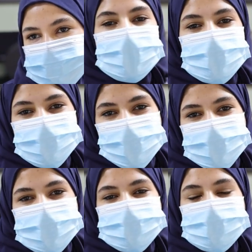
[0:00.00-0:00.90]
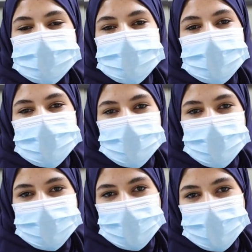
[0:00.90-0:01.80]
أي فرصة تقدمها لكم
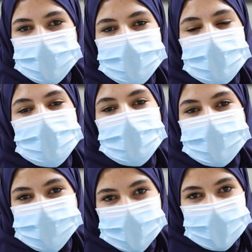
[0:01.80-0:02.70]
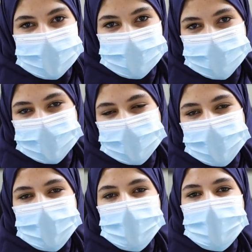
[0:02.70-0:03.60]
موهبة أو أي جهة علمية